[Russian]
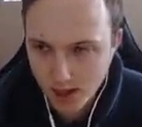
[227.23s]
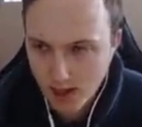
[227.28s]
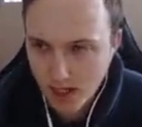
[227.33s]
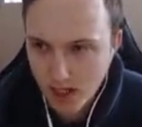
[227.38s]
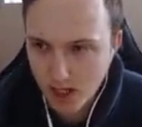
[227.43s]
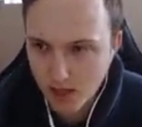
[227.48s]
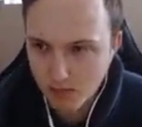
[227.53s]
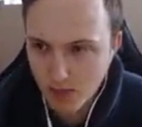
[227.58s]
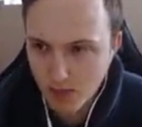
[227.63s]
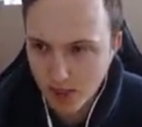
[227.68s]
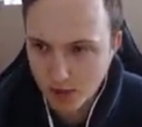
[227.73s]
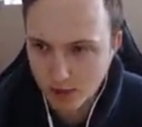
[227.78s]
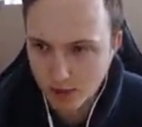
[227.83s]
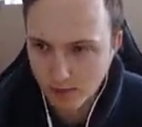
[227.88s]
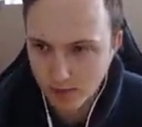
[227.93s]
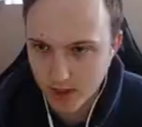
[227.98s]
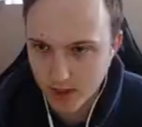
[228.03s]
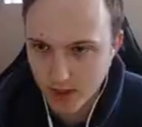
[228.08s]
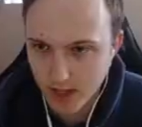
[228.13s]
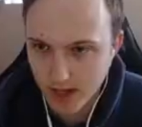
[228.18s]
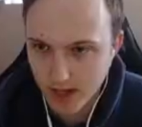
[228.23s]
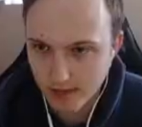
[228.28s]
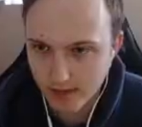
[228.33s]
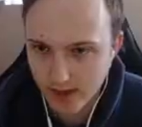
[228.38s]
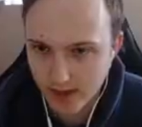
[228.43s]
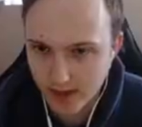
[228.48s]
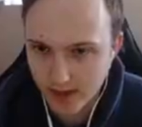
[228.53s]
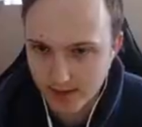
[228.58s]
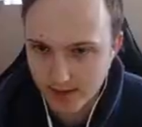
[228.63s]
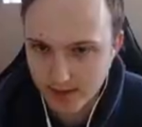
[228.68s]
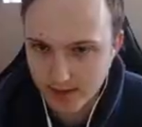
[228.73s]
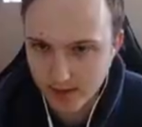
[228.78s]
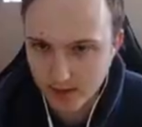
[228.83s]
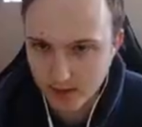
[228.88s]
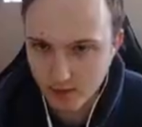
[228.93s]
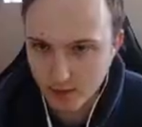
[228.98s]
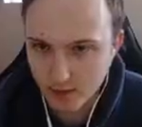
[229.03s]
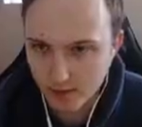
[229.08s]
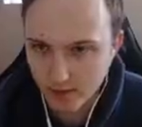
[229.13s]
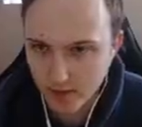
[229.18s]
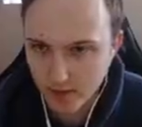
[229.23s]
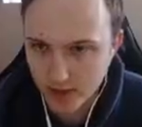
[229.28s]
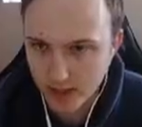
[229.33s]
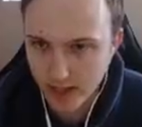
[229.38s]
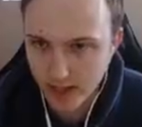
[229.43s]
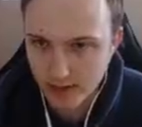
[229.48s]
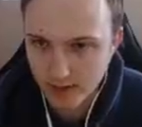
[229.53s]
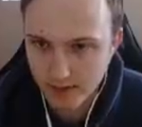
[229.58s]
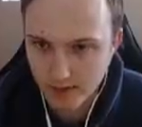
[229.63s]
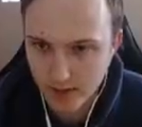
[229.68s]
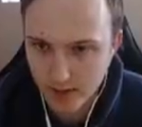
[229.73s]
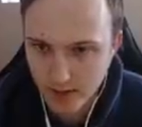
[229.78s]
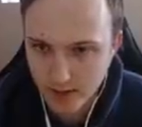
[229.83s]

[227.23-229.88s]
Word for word: и без овердрайва, и с овердрайвом